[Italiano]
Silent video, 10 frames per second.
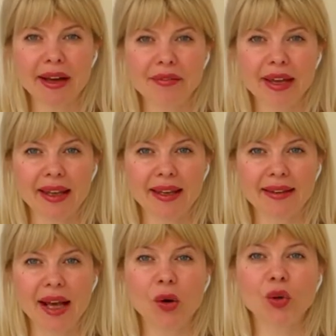
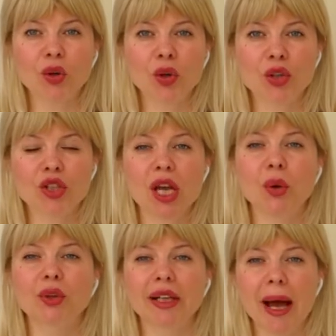Veneta conosce
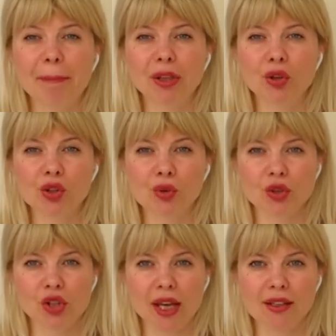un rapido
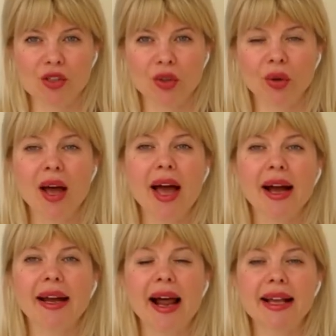successo
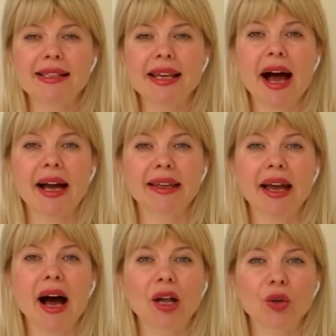grazie
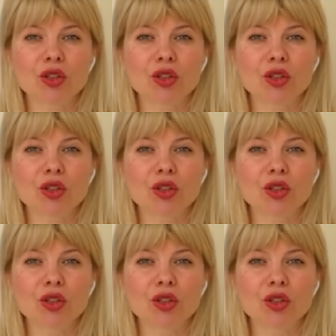anche allo